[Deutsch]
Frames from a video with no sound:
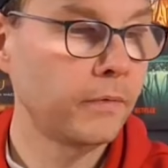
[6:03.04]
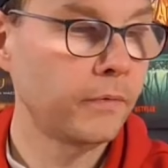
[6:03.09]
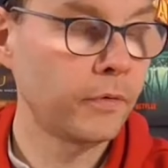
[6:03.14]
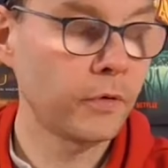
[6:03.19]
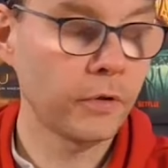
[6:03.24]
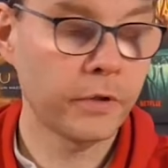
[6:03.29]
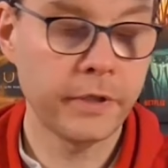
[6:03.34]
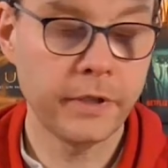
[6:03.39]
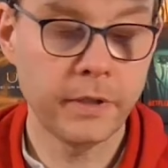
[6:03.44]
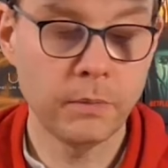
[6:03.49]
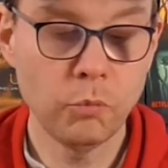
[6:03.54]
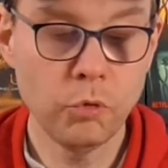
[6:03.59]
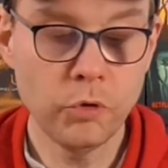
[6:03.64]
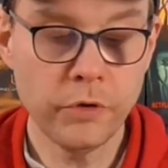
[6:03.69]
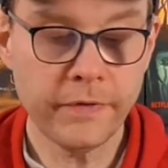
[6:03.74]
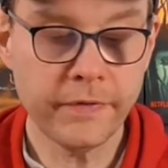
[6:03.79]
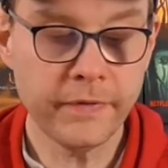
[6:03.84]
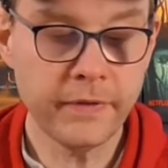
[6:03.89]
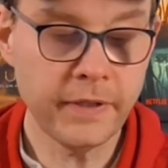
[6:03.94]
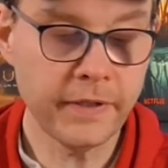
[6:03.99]
flockige
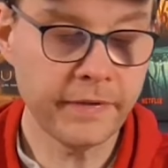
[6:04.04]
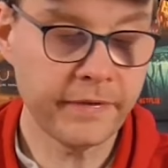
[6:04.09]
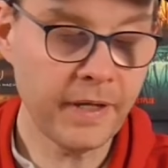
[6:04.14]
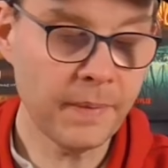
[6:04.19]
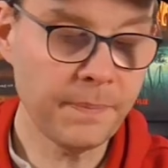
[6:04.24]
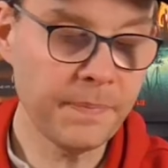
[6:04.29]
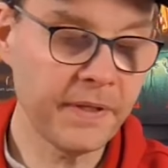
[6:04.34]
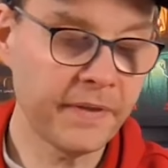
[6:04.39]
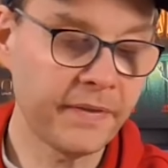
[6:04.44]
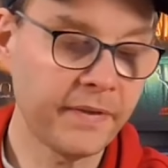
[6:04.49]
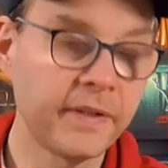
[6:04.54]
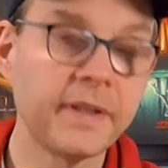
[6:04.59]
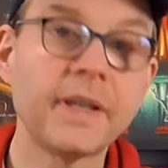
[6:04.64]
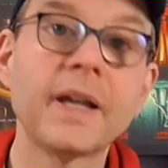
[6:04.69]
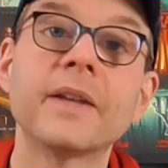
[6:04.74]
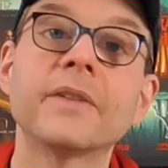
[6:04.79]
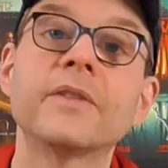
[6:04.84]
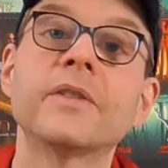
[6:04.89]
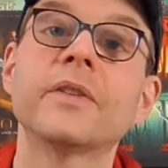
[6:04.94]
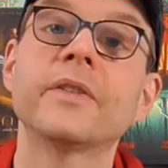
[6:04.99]
Münzen. Ich habe jetzt hier,
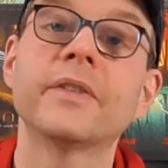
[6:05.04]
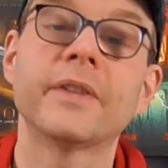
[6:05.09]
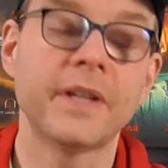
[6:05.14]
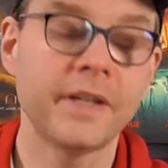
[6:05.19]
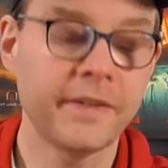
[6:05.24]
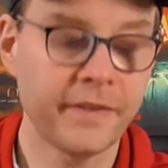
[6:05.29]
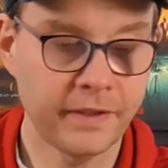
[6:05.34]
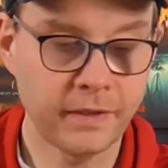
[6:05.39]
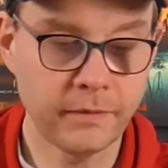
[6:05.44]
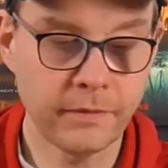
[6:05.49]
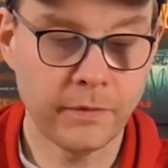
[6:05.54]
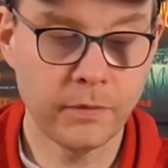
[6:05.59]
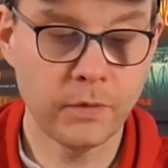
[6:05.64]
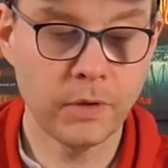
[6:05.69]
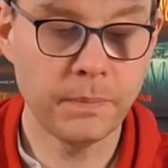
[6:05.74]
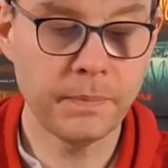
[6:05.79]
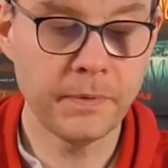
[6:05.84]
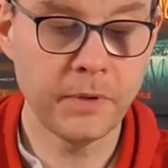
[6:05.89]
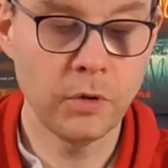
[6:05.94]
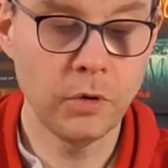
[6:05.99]
da ich das Kickstarter-Version
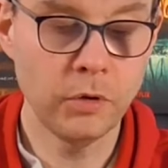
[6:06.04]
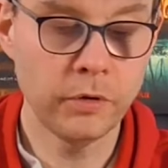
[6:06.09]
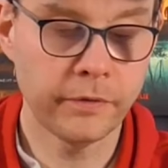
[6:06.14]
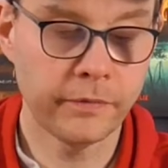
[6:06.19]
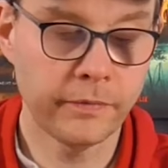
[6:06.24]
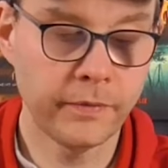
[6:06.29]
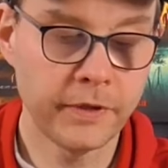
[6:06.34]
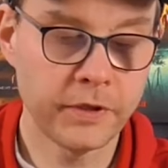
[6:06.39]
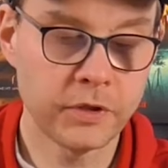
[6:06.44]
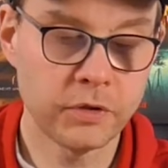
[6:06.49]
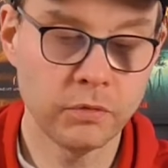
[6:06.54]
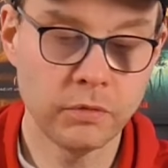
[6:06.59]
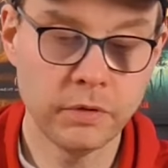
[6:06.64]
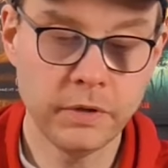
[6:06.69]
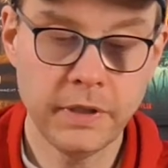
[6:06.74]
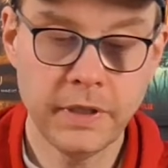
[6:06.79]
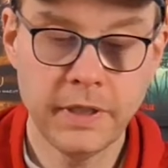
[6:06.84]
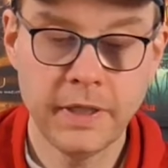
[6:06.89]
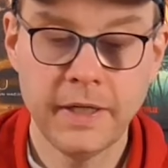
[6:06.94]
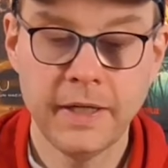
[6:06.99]
habe, ihr hört es vielleicht schon,